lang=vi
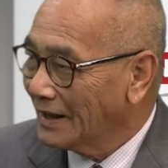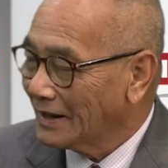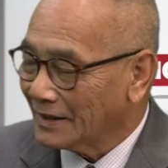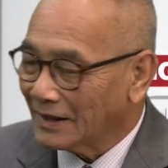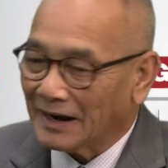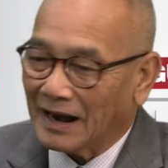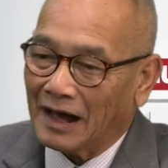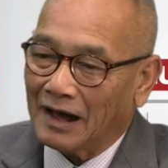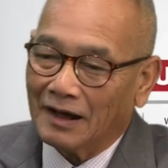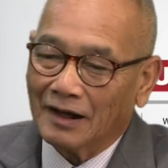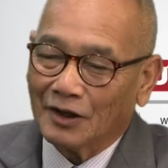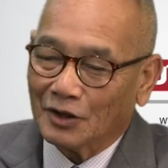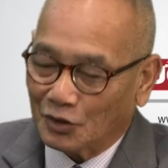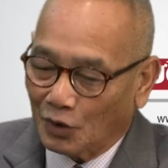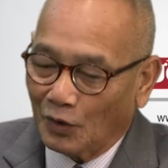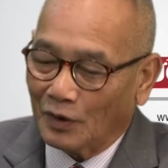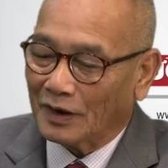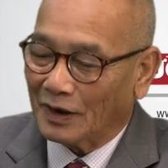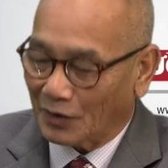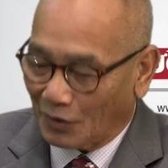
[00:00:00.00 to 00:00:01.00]
tức là
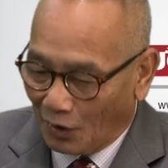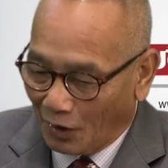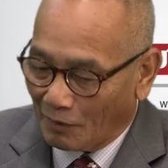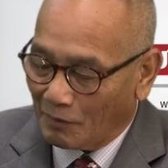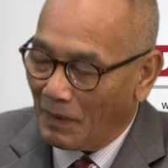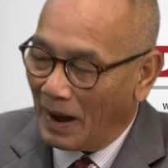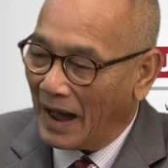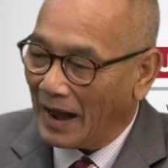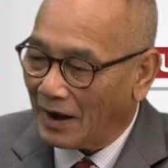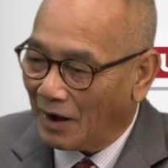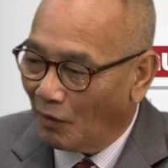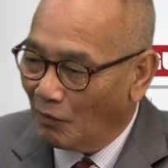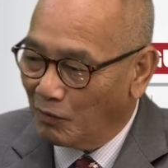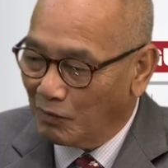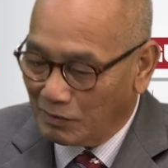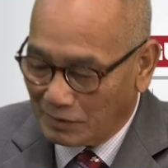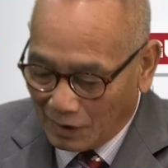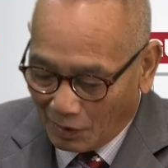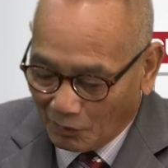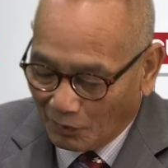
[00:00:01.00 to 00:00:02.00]
thôi được rồi bà
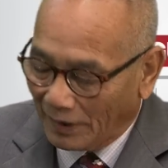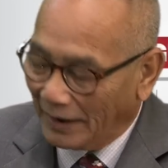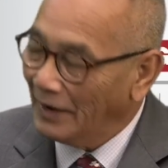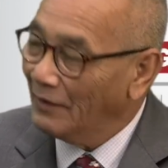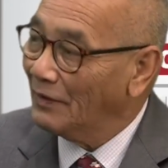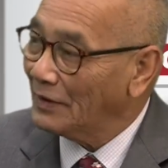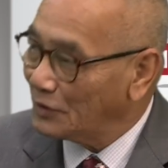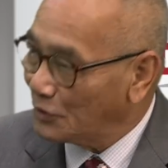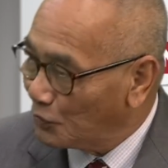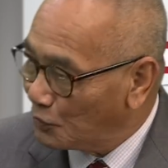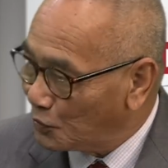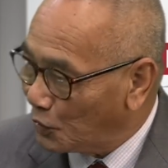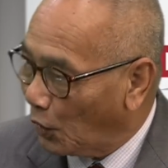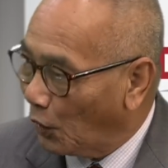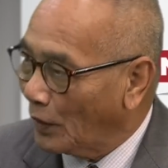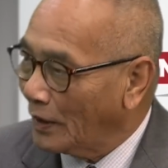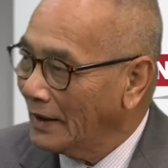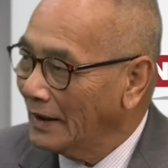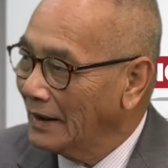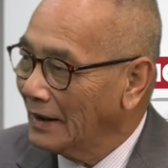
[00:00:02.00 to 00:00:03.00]
không đồng ý với chúng
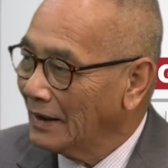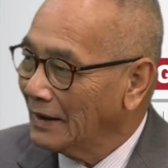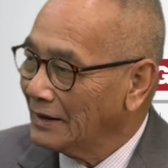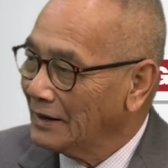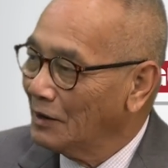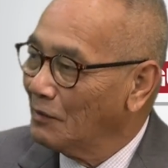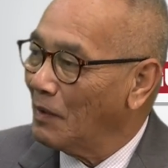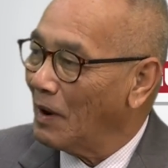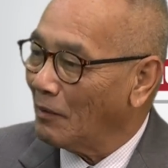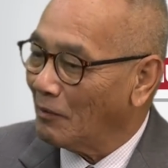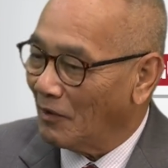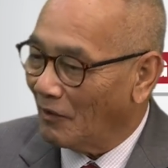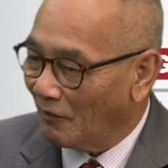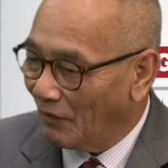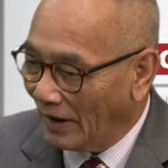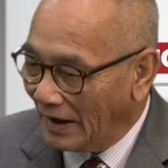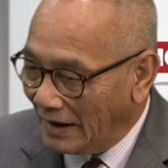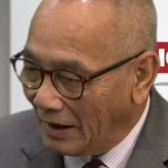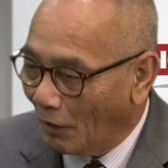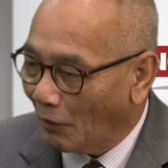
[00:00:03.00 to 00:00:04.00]
tôi nhưng mà bà
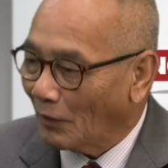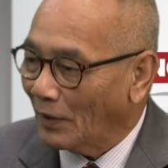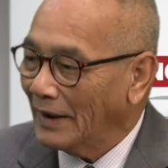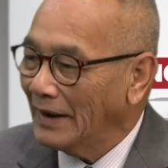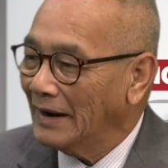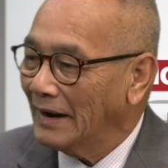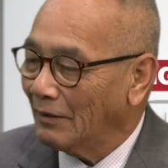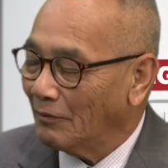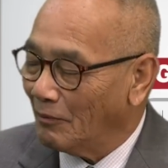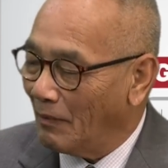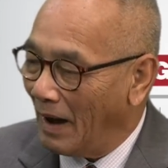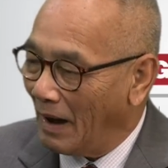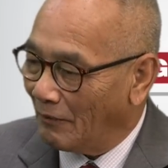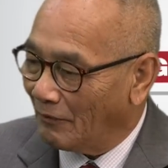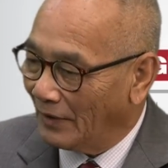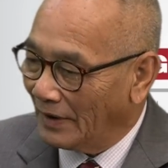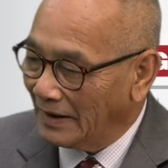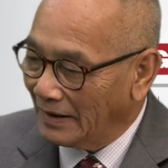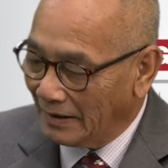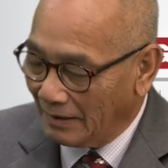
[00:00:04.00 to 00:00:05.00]
vẫn đồng ý bà
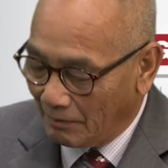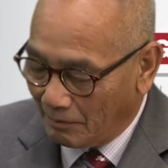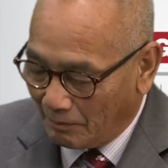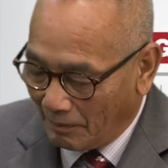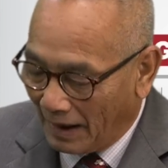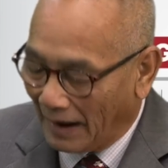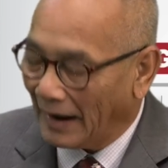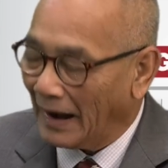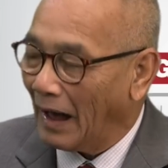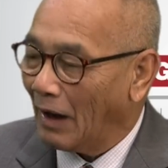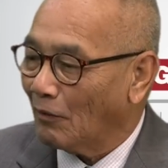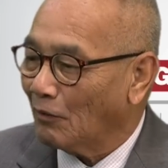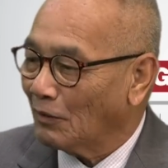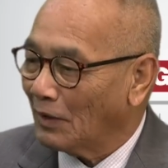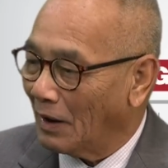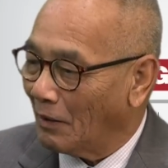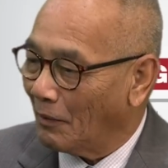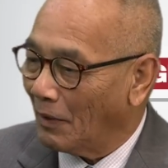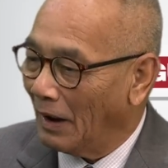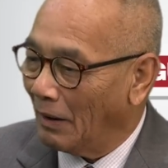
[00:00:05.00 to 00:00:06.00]
vẫn bằng lòng
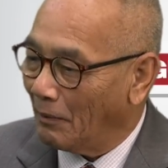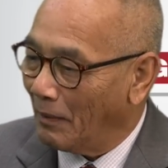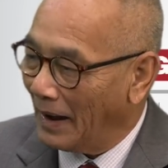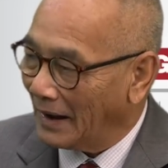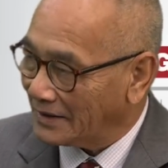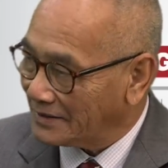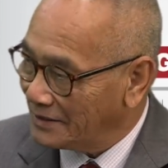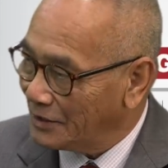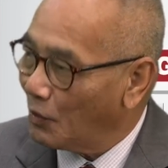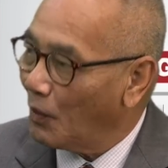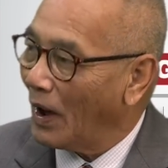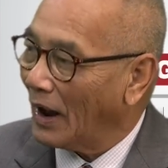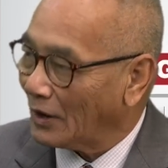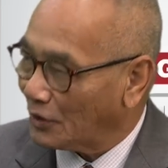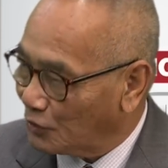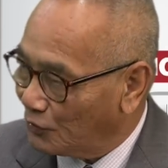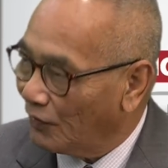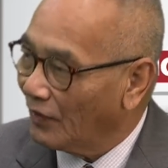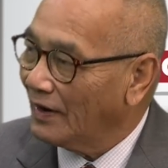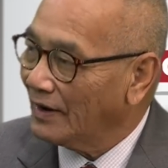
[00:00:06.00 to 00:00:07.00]
là bà, bà sinh hoạt
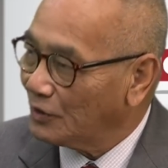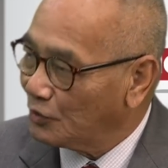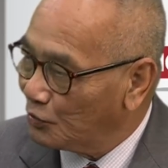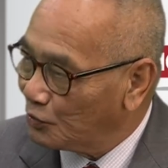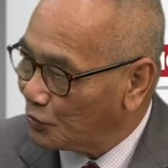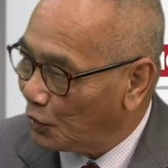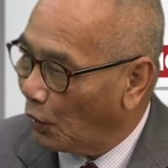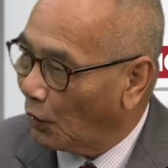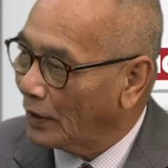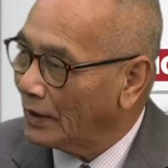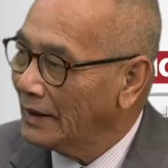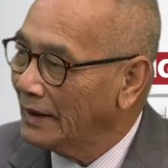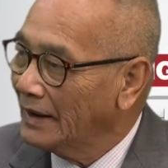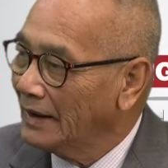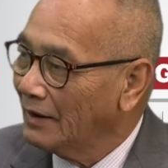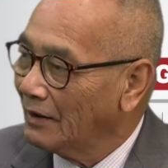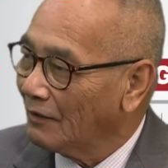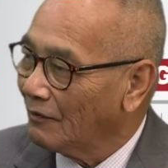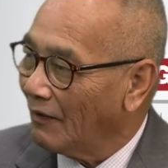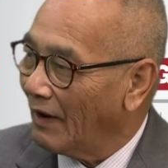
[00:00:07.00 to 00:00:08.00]
với chúng tôi
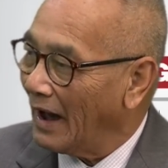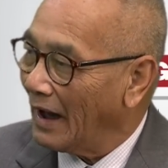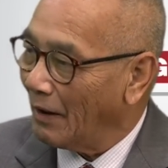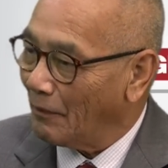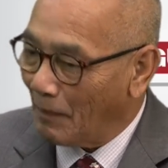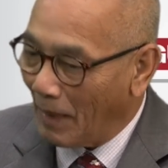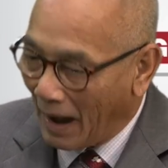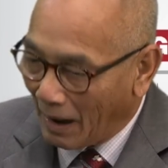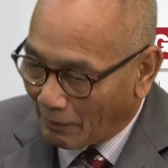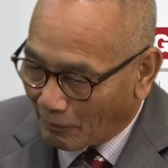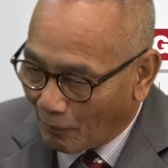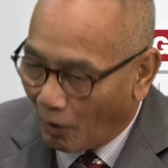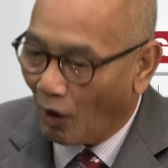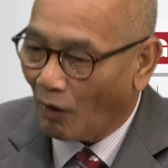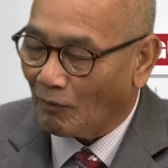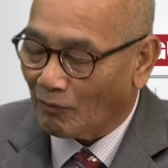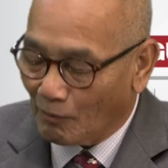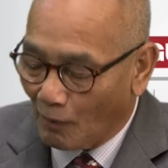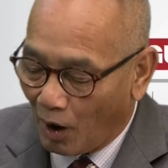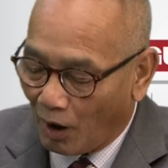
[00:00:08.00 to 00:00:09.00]
và bà
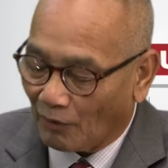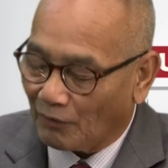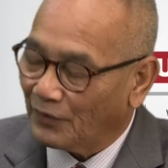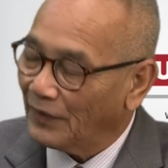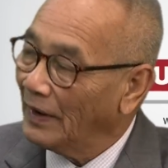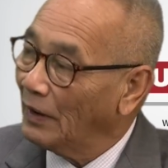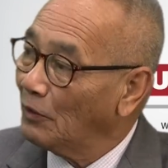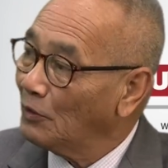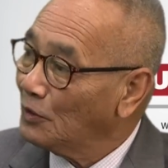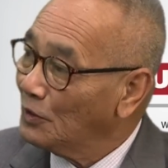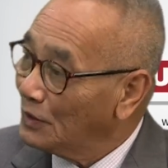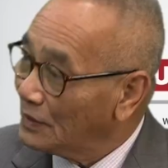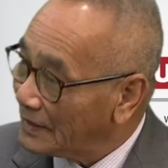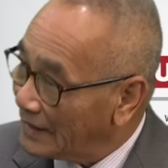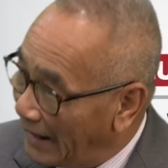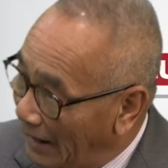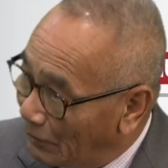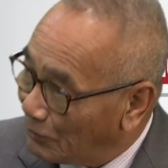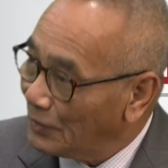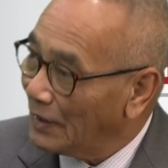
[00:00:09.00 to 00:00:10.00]
bỏ bỏ phiếu
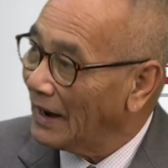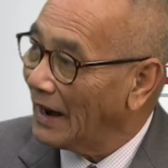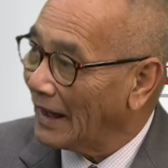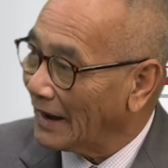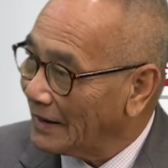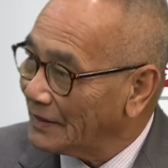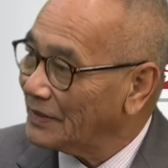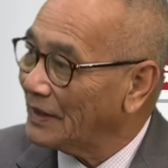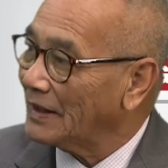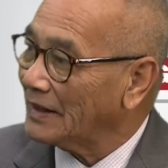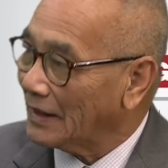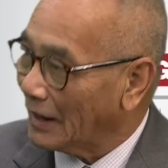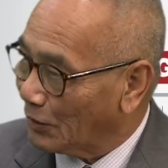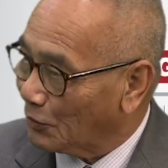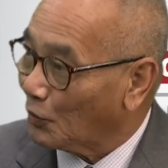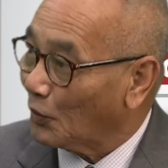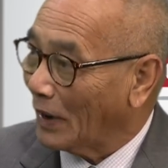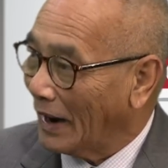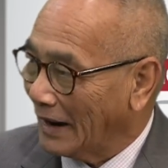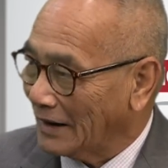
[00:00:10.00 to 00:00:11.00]
theo như là cái tinh
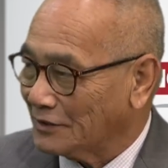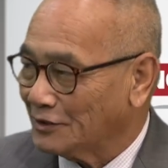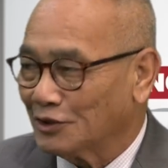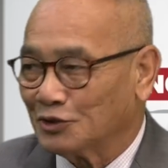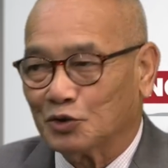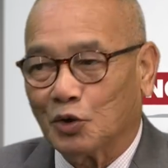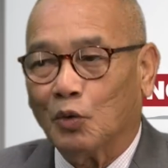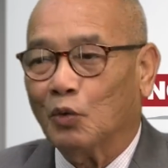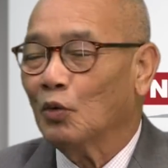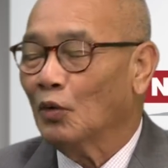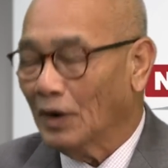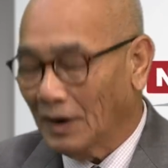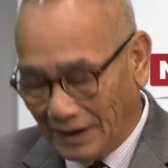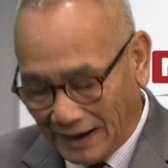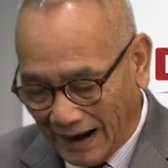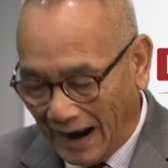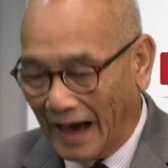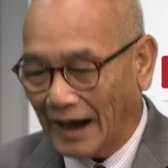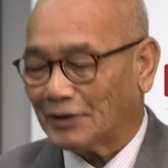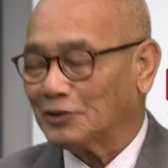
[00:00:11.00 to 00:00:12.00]
thần của đảng dân chủ
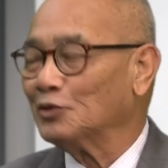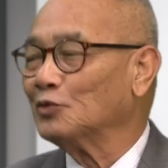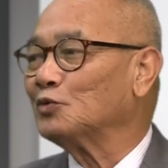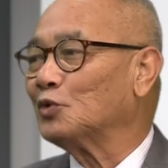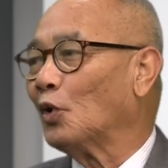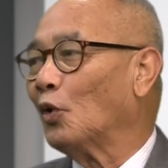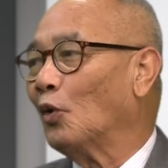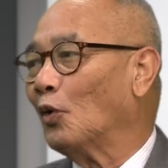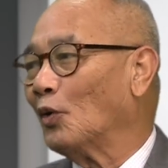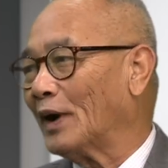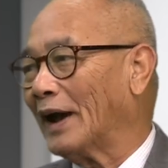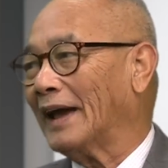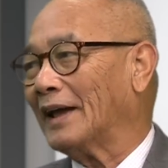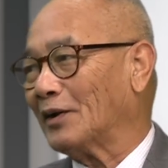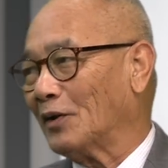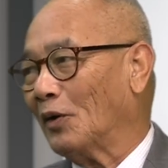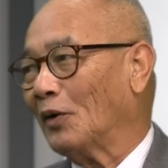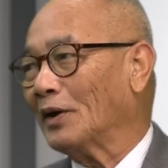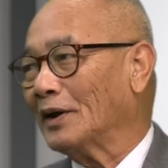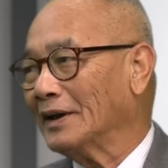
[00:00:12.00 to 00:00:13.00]
là chúng tôi ok
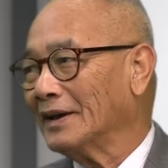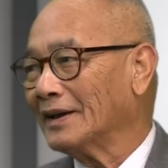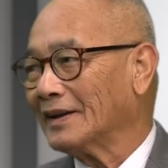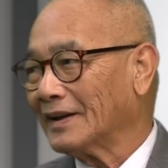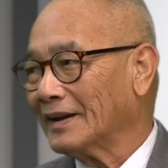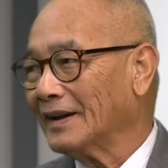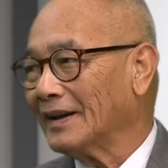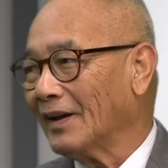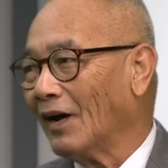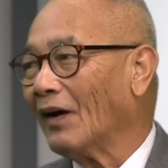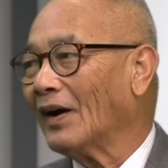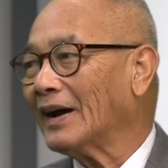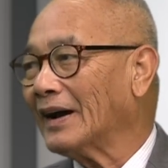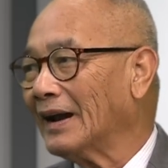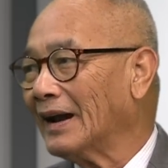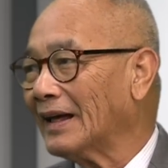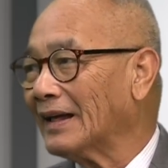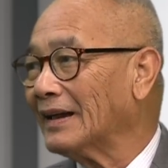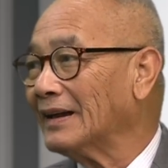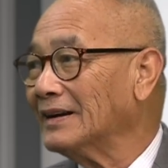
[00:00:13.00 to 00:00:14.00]
rồi đó. vậy thì
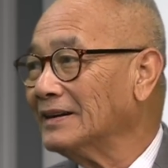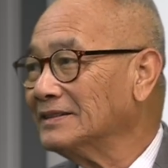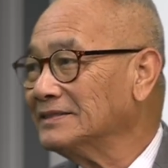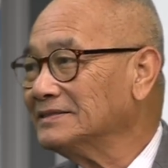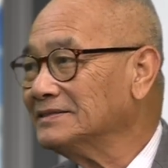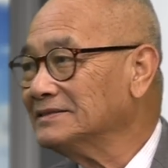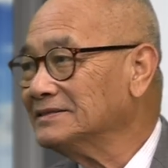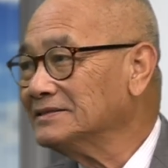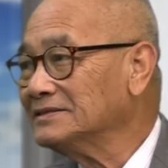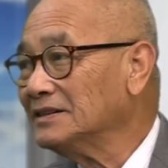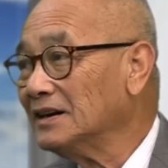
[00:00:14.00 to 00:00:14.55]
cần gì phải